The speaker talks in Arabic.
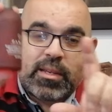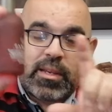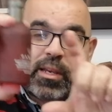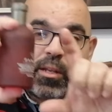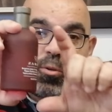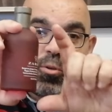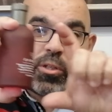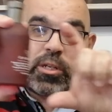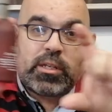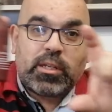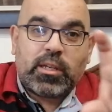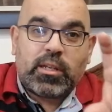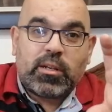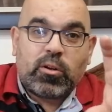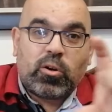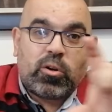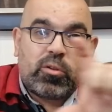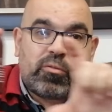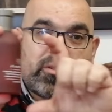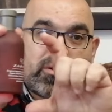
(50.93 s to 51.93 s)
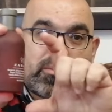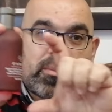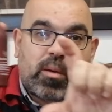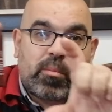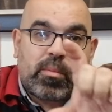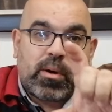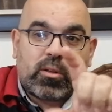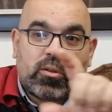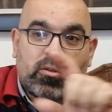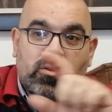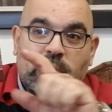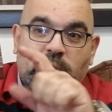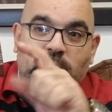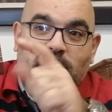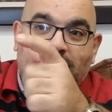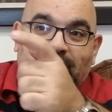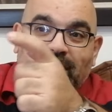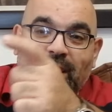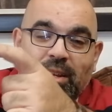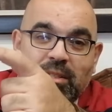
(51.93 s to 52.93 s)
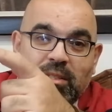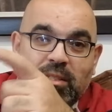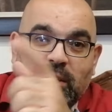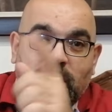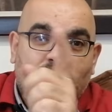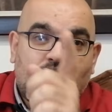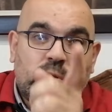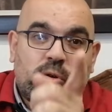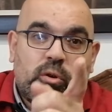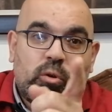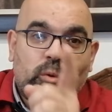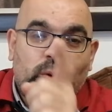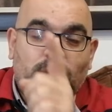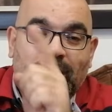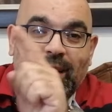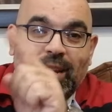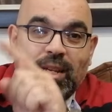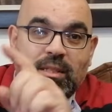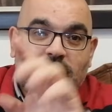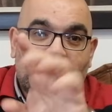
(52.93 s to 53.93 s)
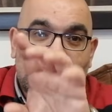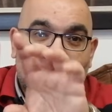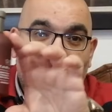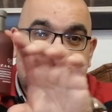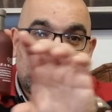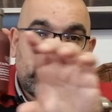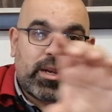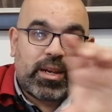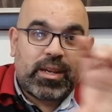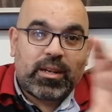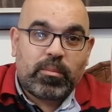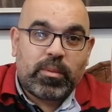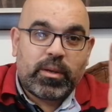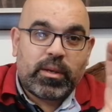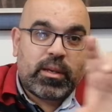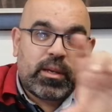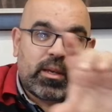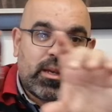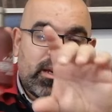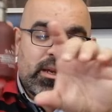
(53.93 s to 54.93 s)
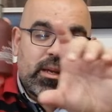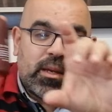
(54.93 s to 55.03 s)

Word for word: كانوا جايين اوفر مع بعضهم 9 0 وال 8 0 بعلبة